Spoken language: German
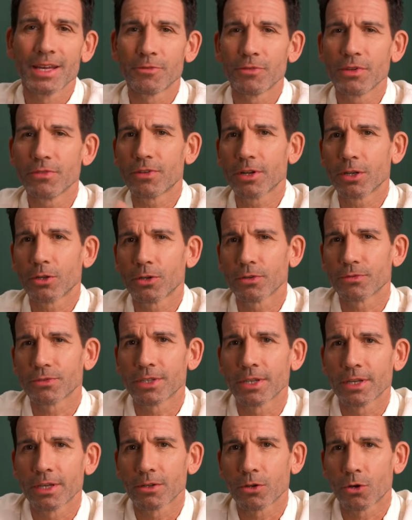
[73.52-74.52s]
Wie verläuft
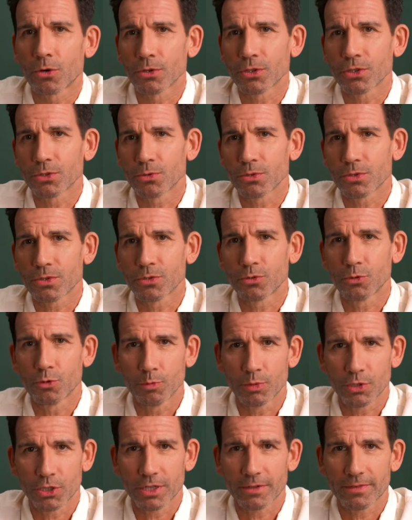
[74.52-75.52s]
Keuchhusten
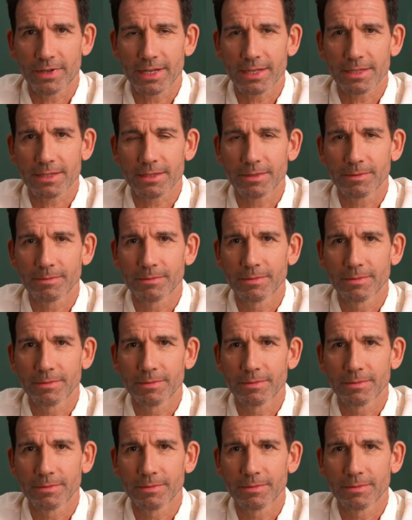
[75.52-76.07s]
typischerweise?